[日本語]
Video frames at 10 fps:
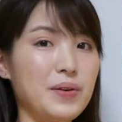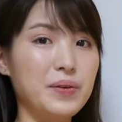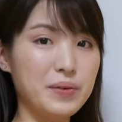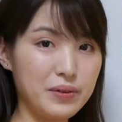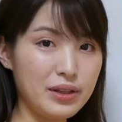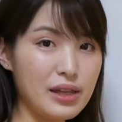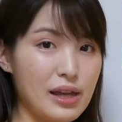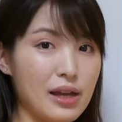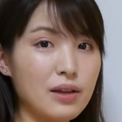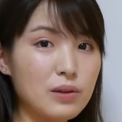両取り
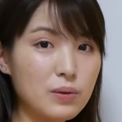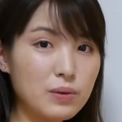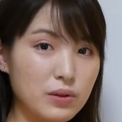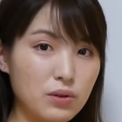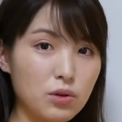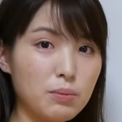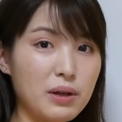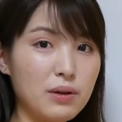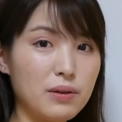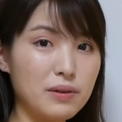ですごくよく見
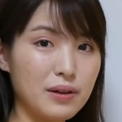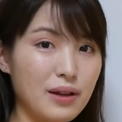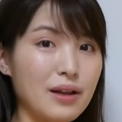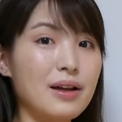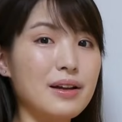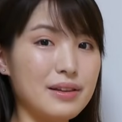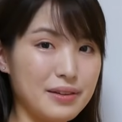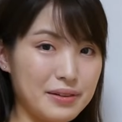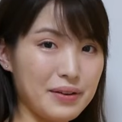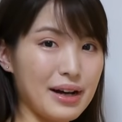えるんですが、
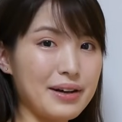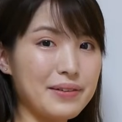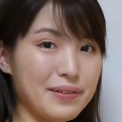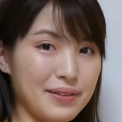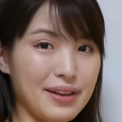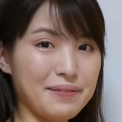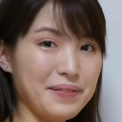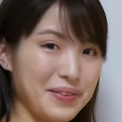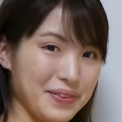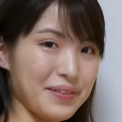実はここで
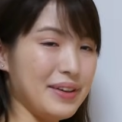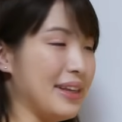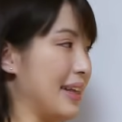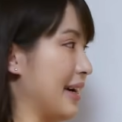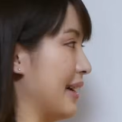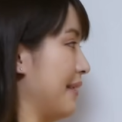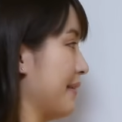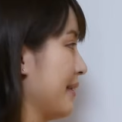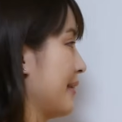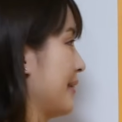もっといい手があり
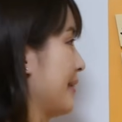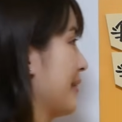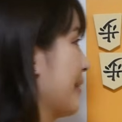ます。